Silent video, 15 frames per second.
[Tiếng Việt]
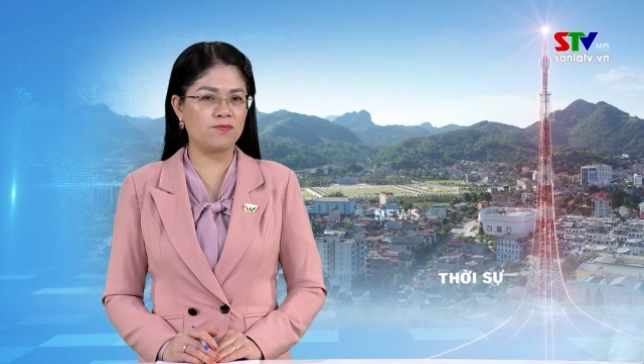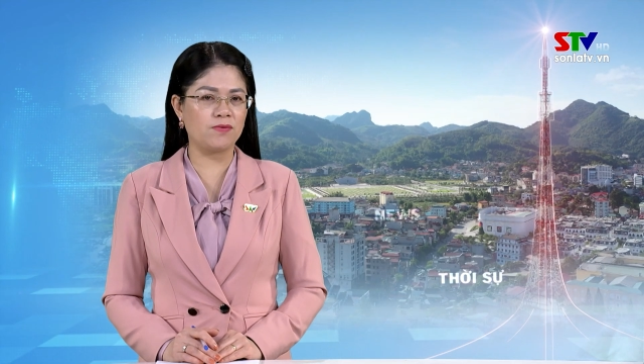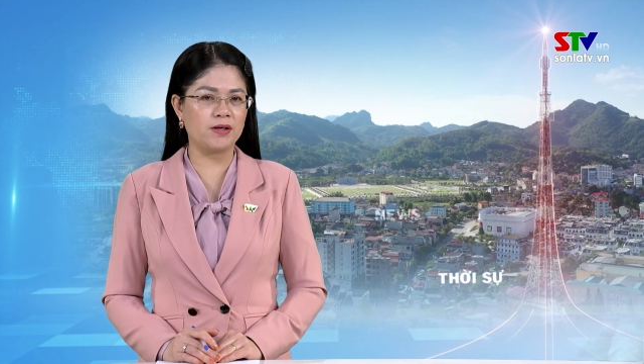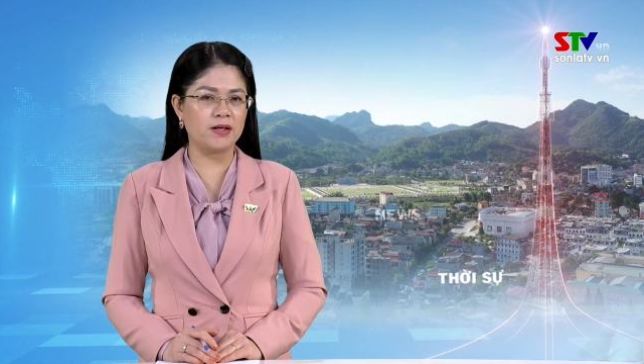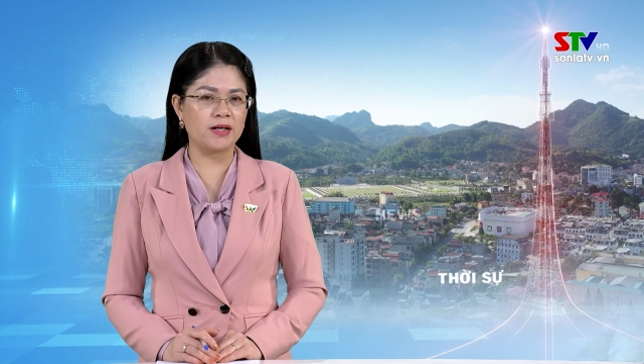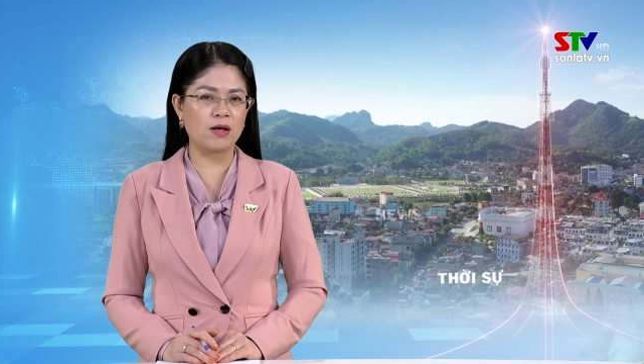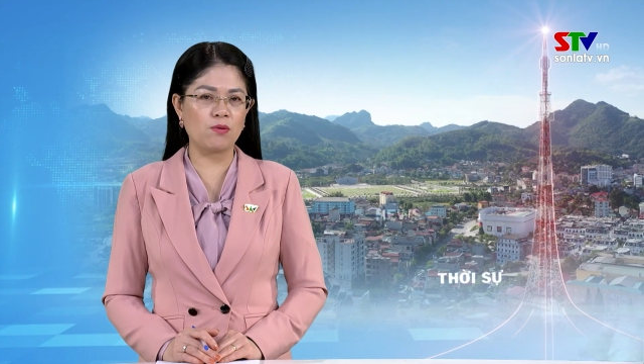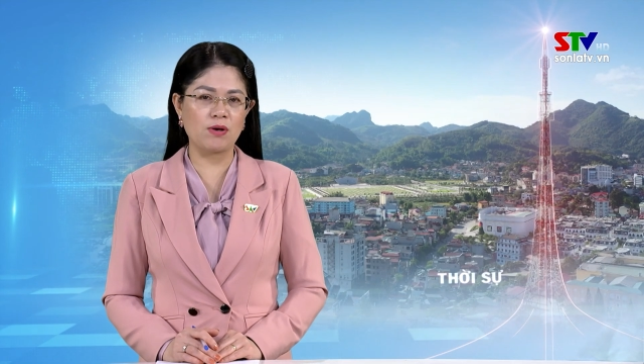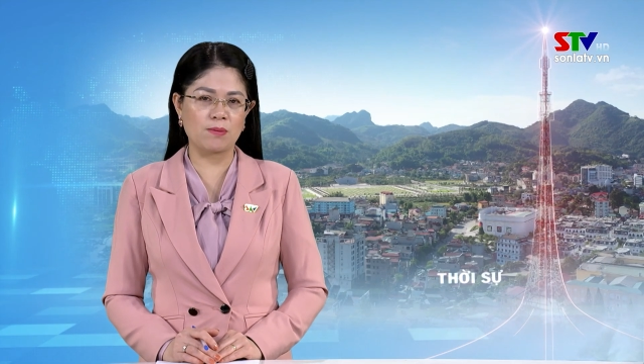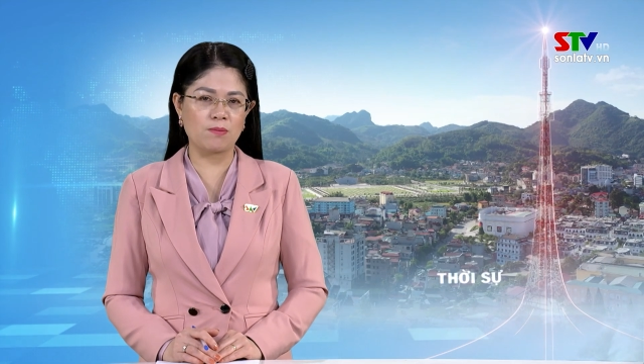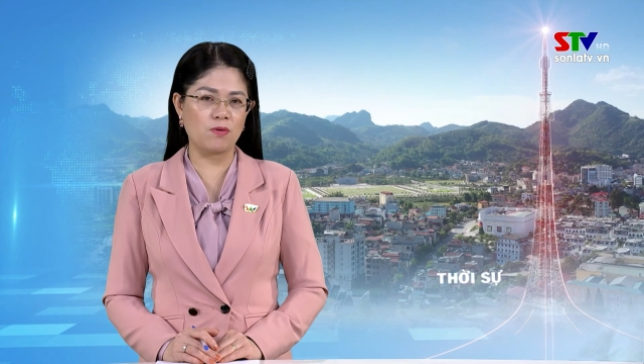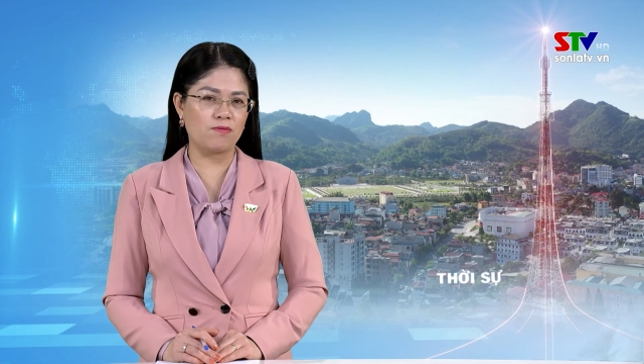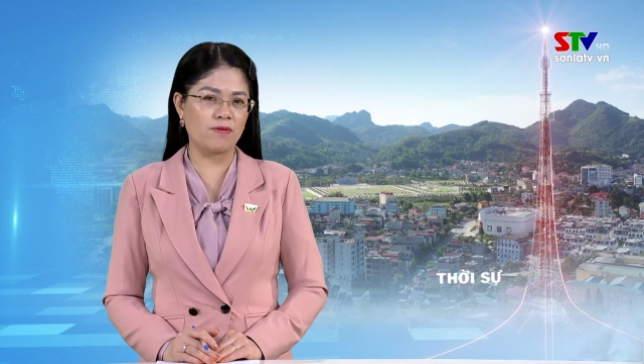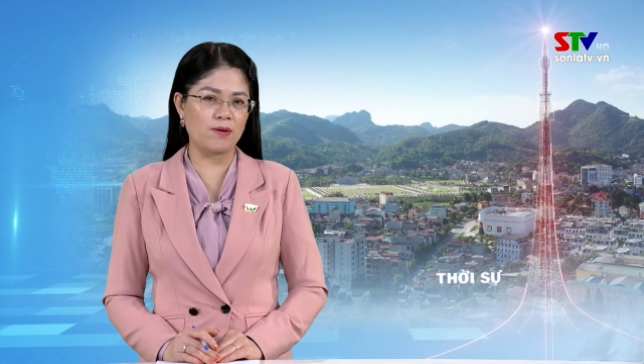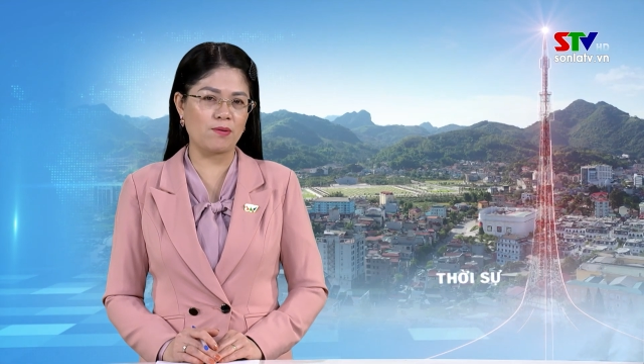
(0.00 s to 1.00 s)
với Công lạc
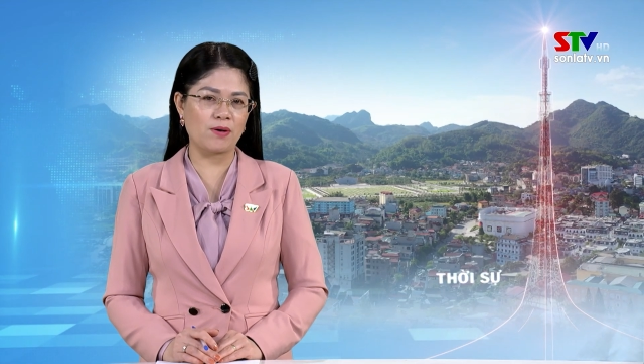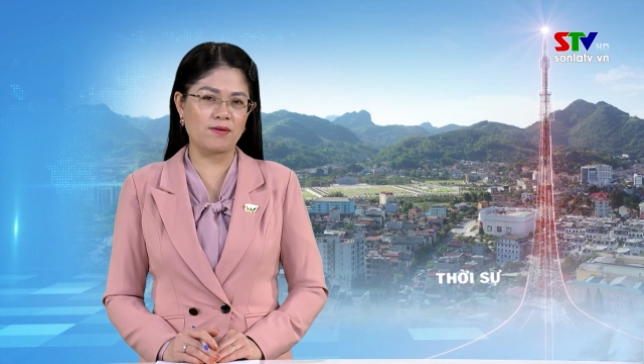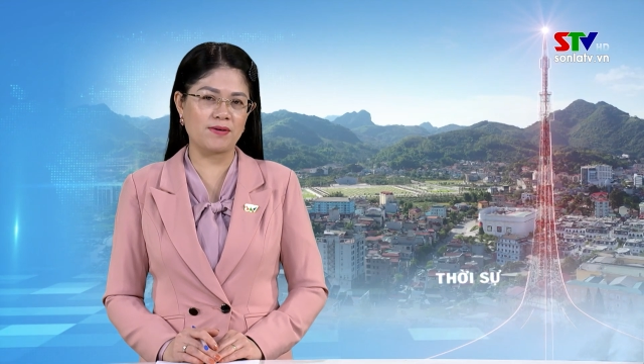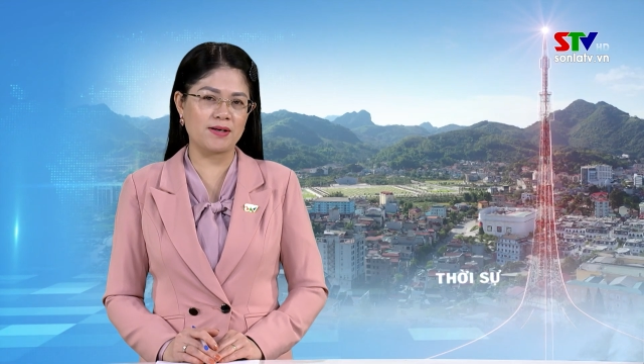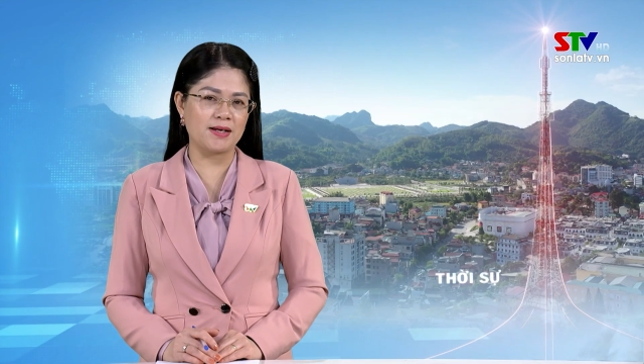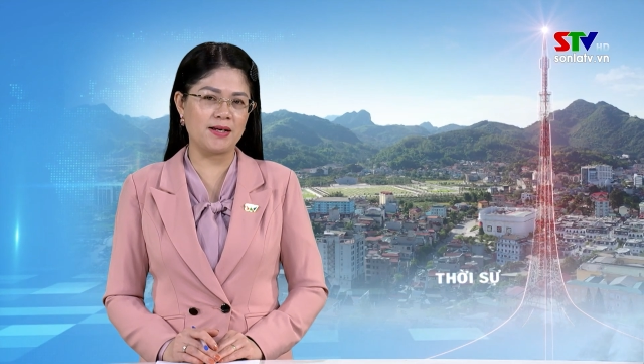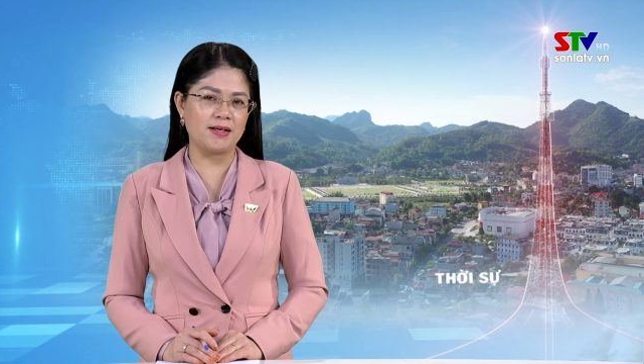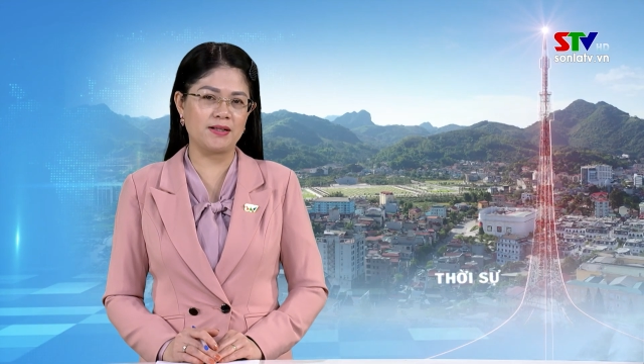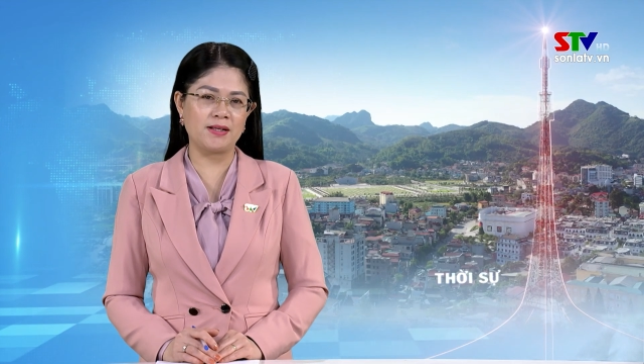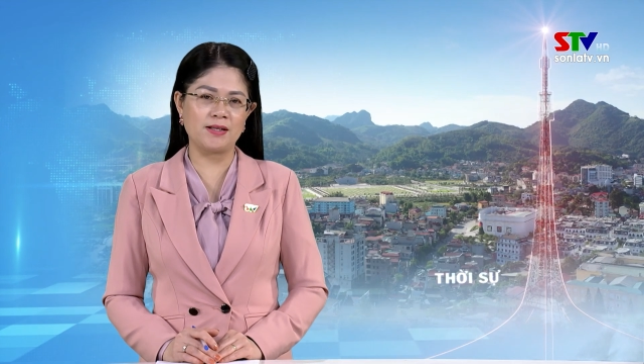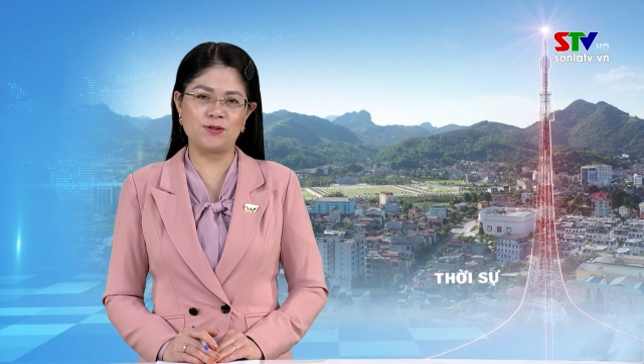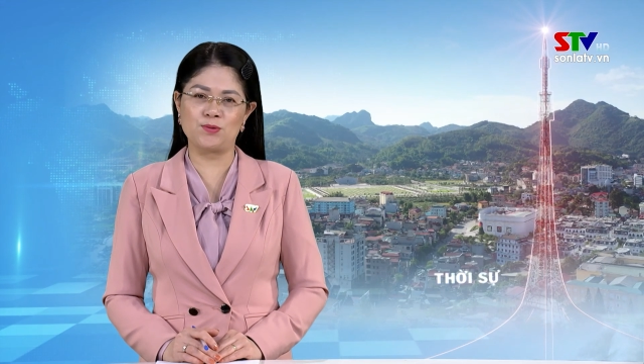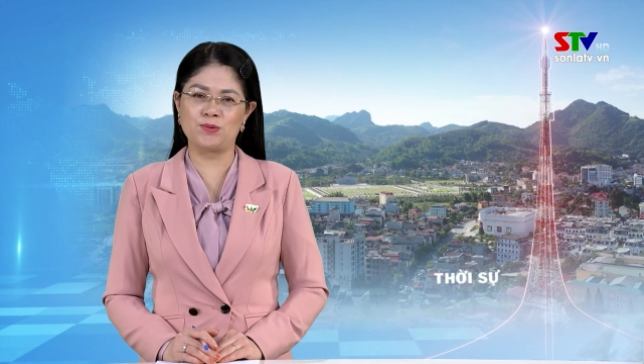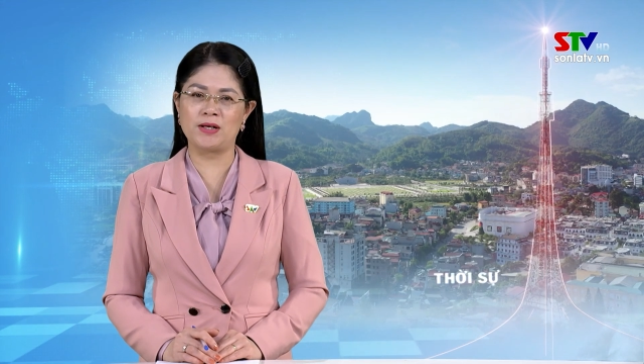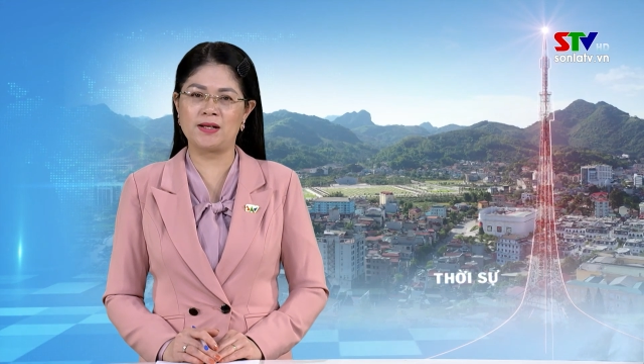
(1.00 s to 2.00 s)
bộ Văn hóa Văn nghệ Thể
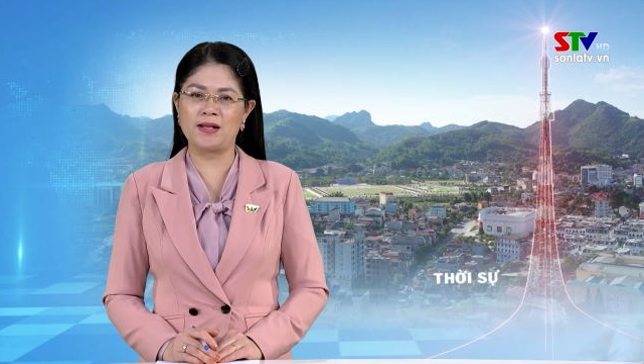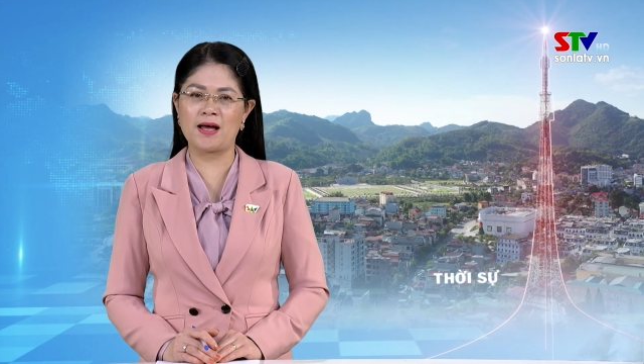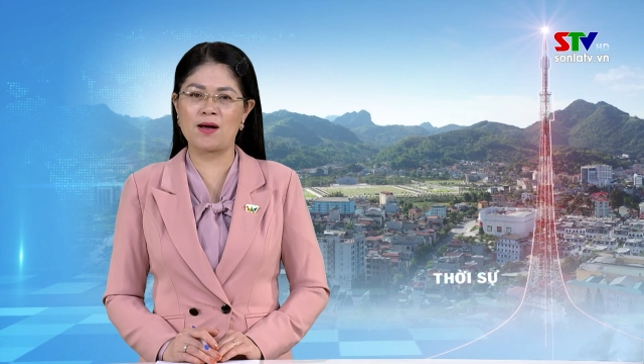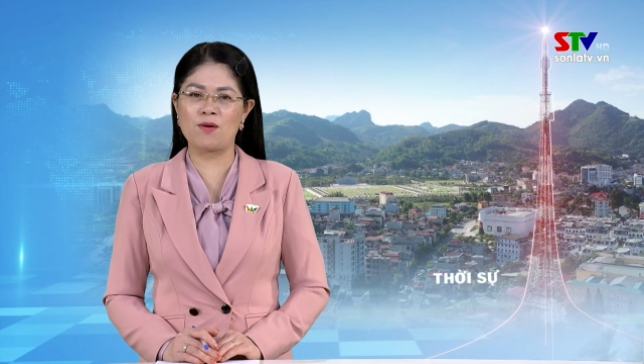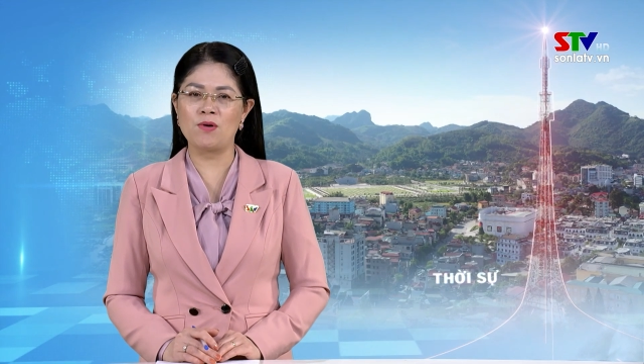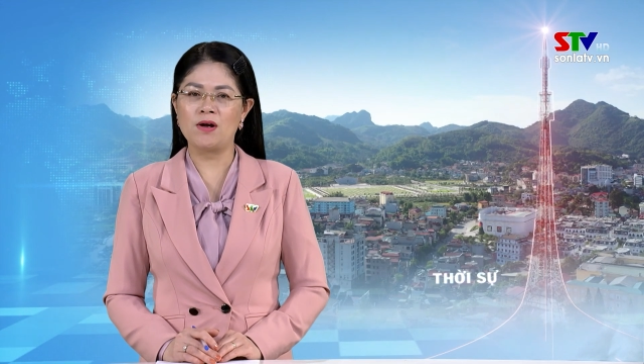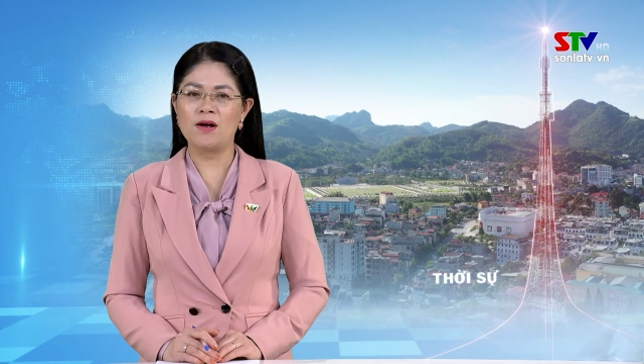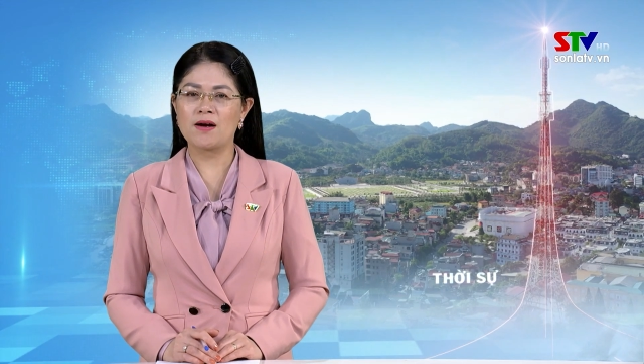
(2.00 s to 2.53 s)
dục Thể thao,